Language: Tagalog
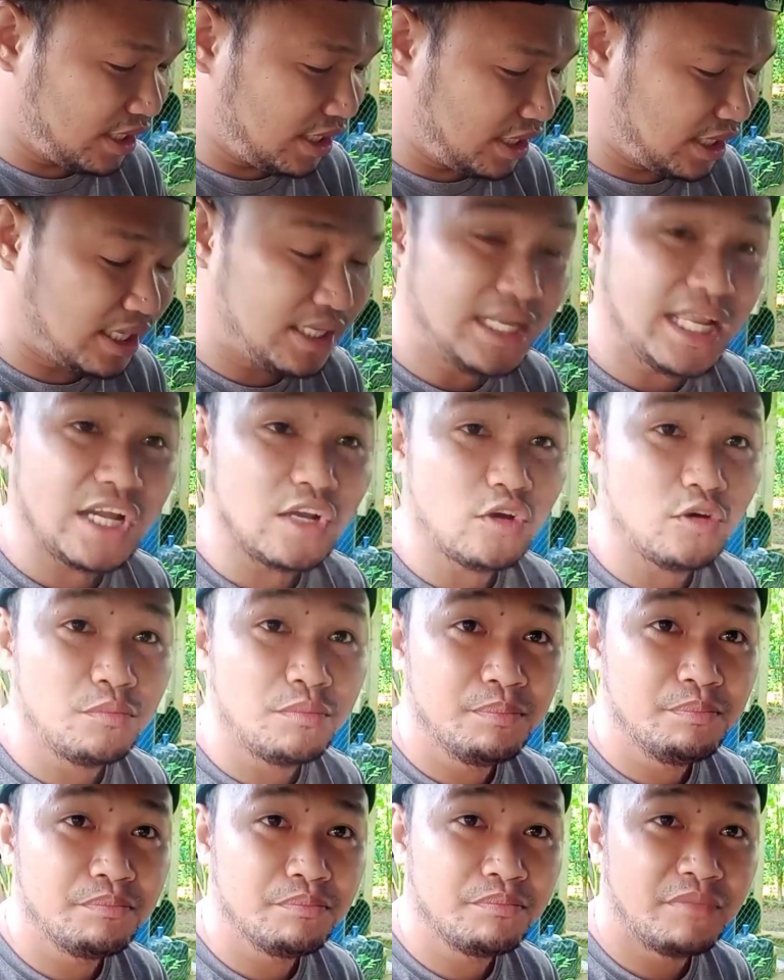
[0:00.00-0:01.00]
uh, lack
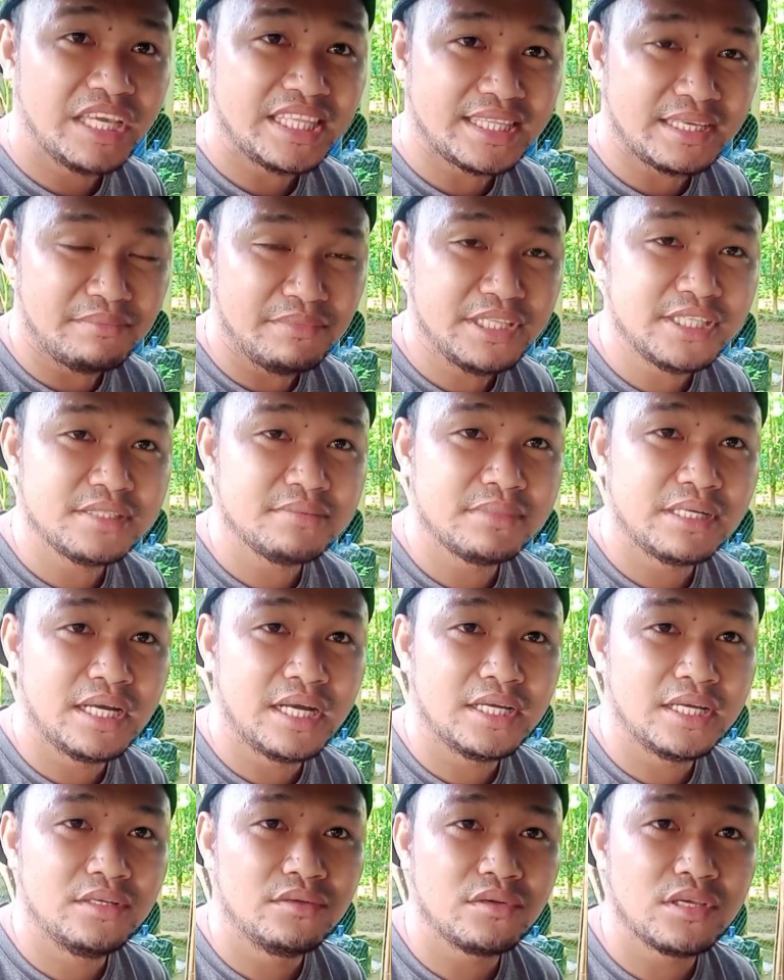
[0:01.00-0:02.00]
of vitamins
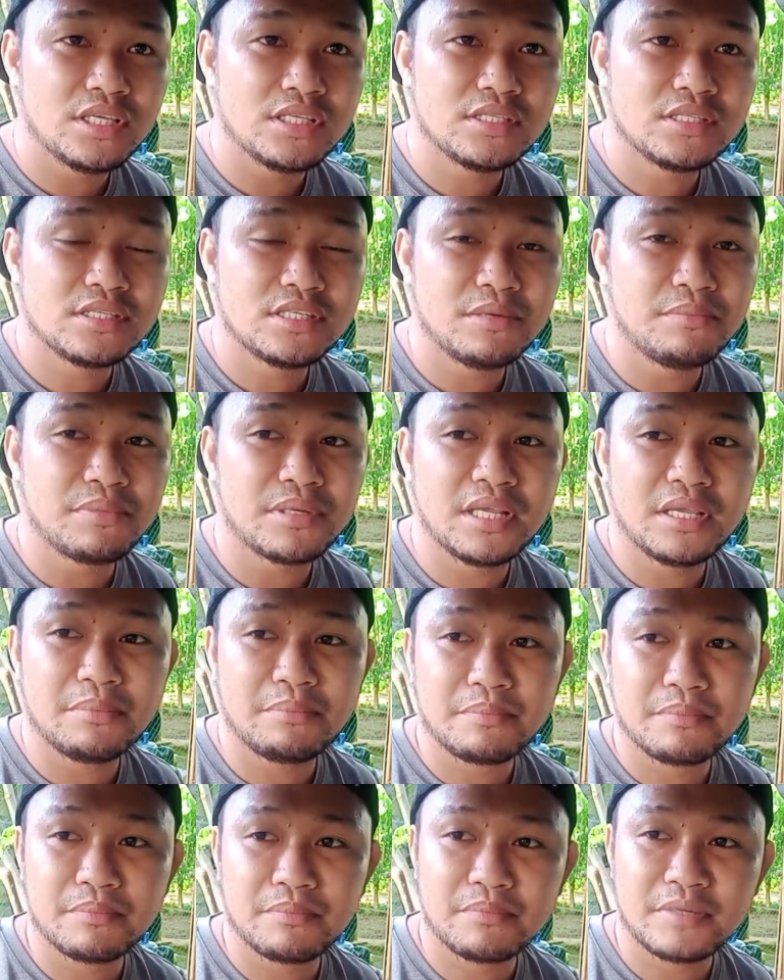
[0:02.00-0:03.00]
mga kanukis.
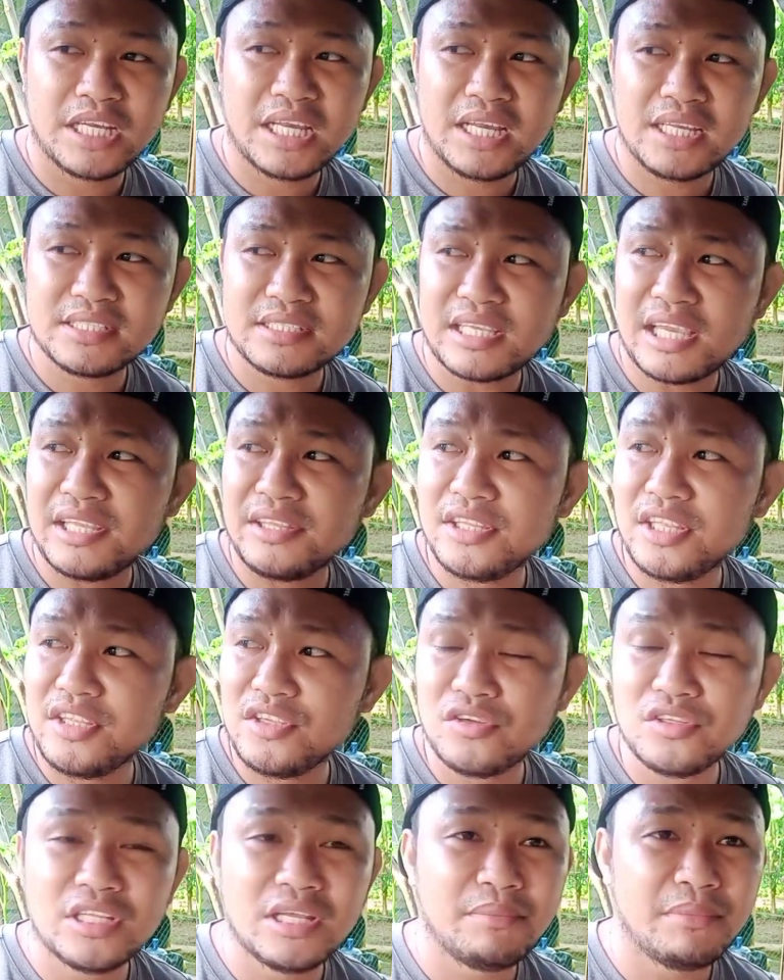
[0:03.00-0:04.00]
Siyempre, uh, sign
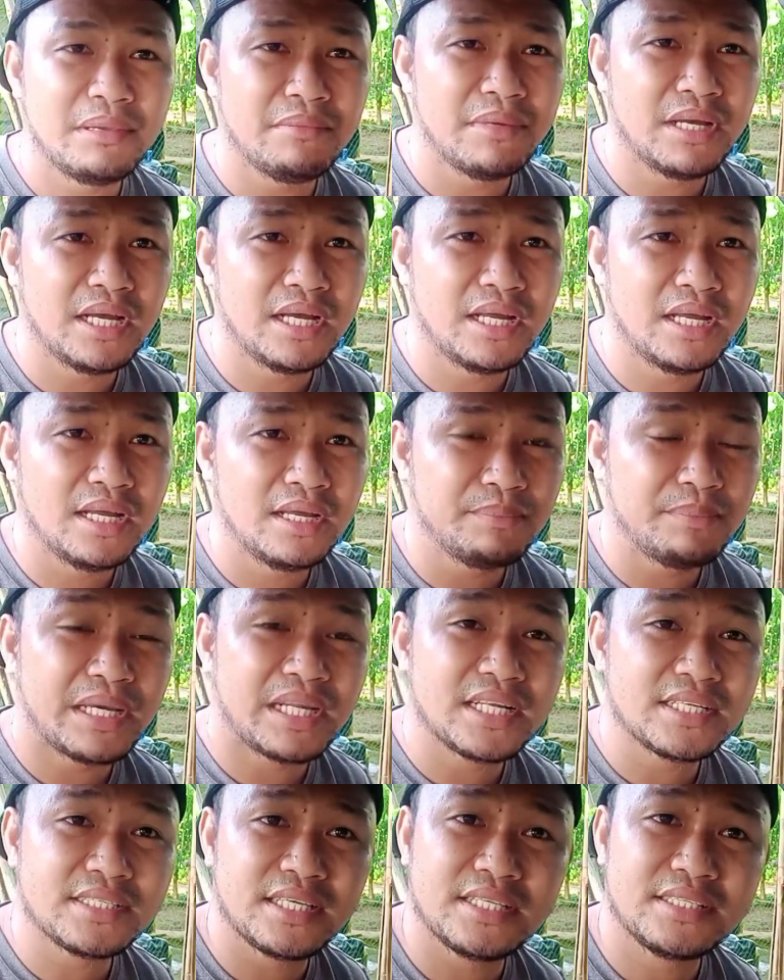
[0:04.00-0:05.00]
din yun na may mga
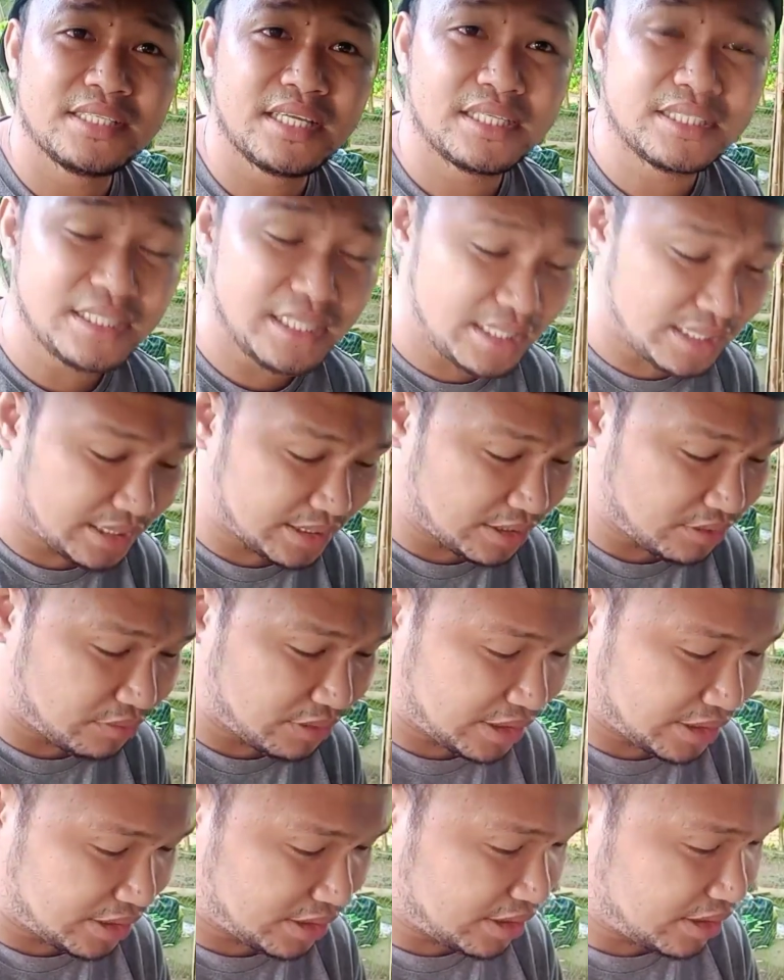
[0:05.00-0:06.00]
parasites sa kanilang
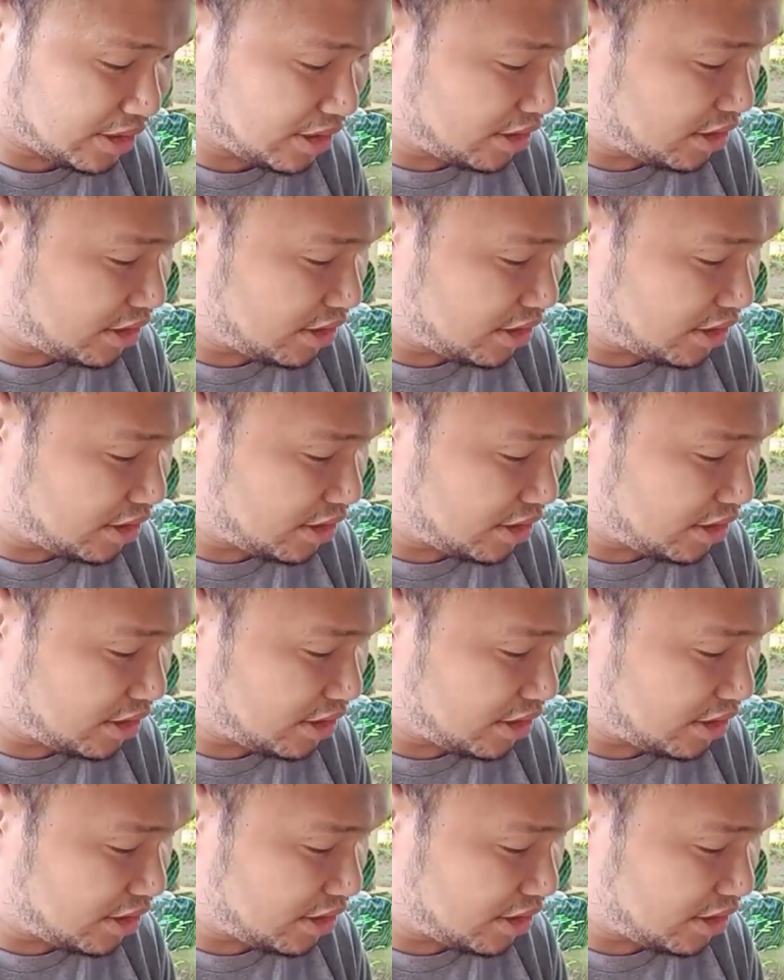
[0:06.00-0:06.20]
katawan.